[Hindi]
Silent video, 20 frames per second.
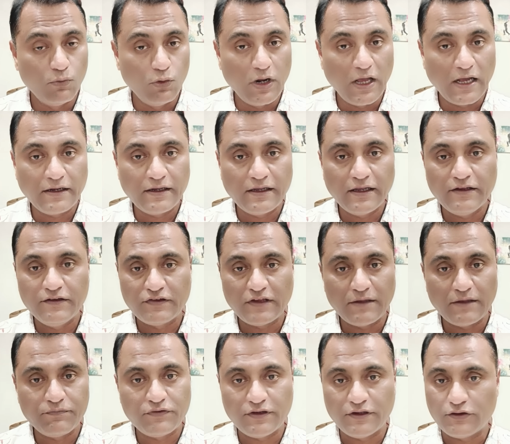मुलान के
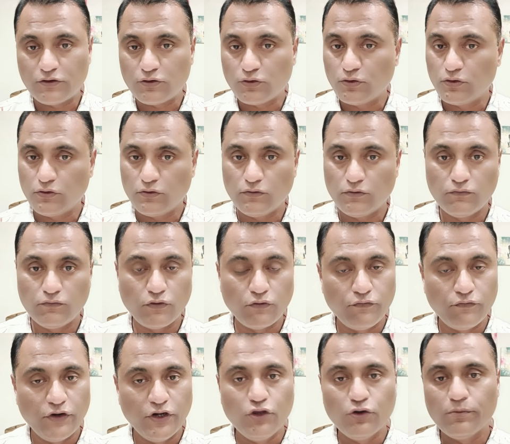हिसाब से तो
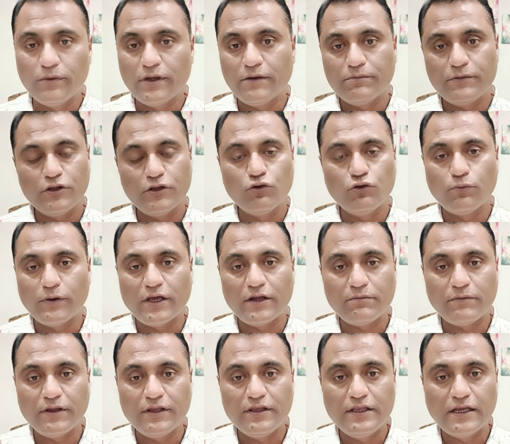वो वीडियो में हमने
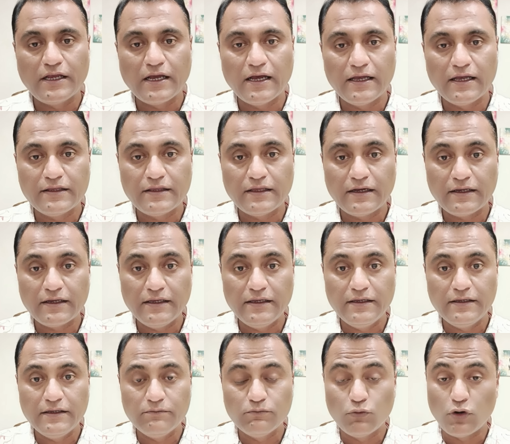दोपहर में ही दिखाया था
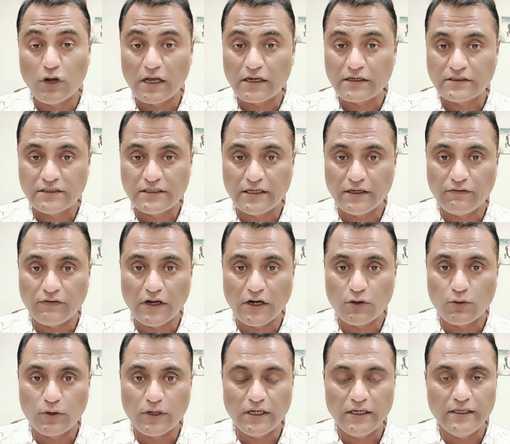कि मुलान छः
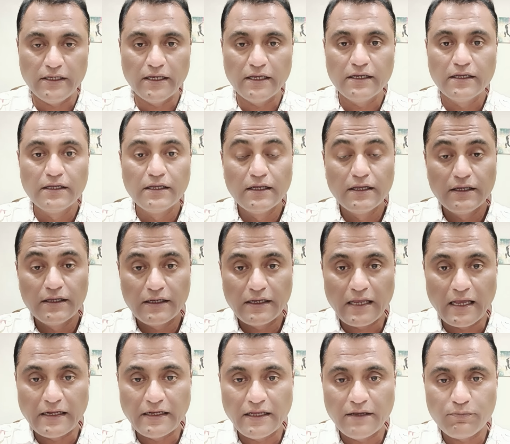वालों के लिए
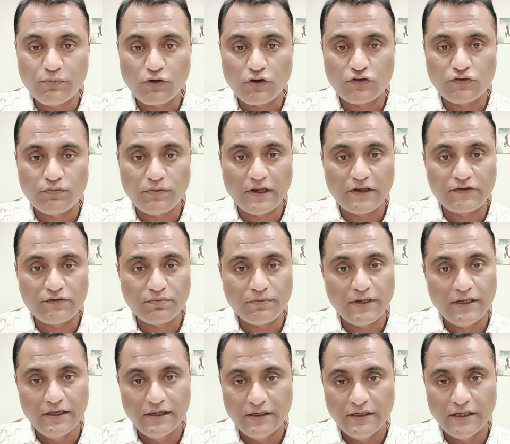कैरियर प्रॉस्पेक्ट्स
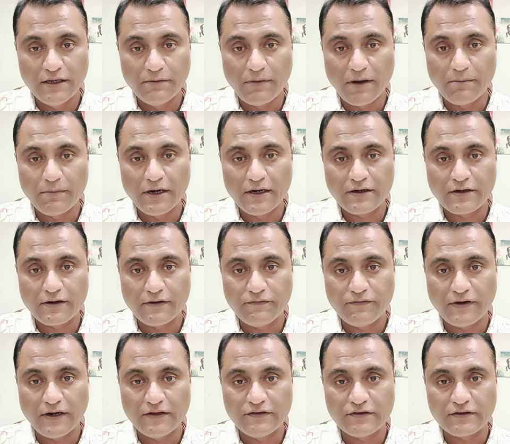में ये मामला
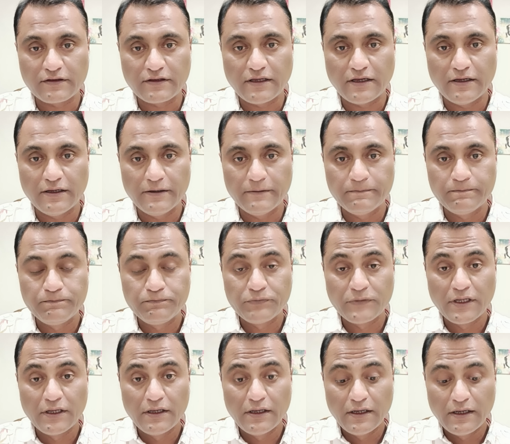टफ रह सकता
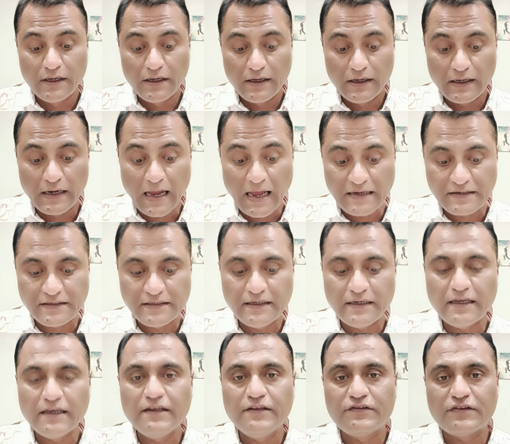है
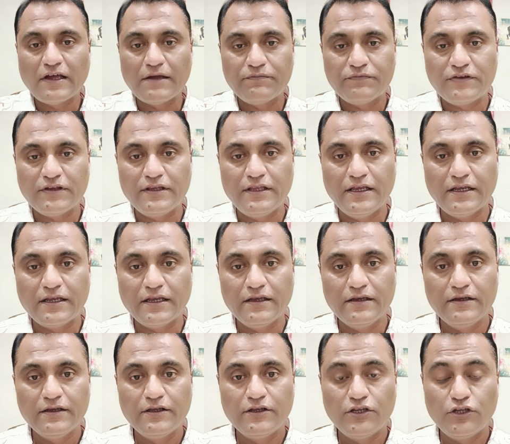राशि के हिसाब से
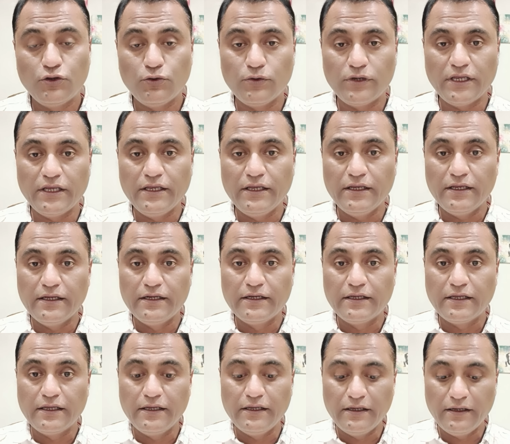देखें क्योंकि
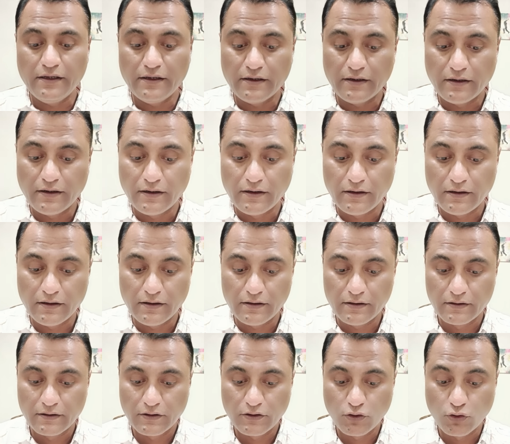इनकी
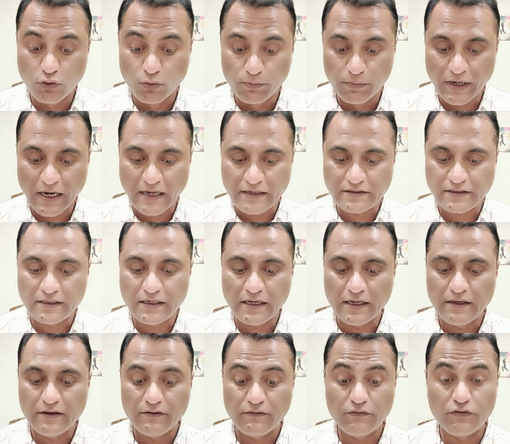कुंभ राशि
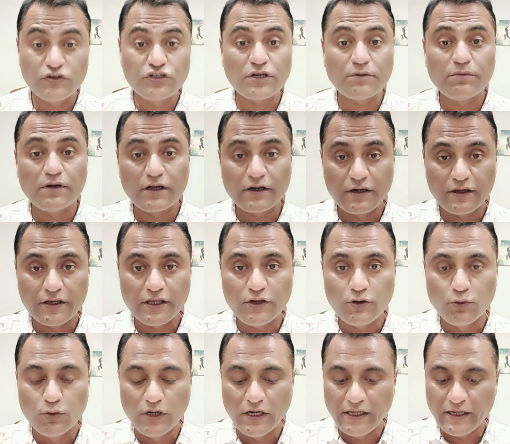है वृषभ लग्न
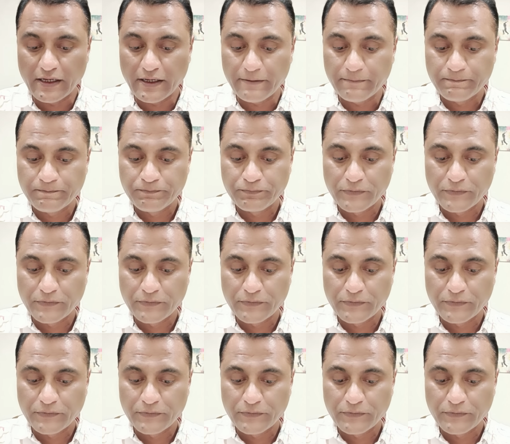की कुंडली है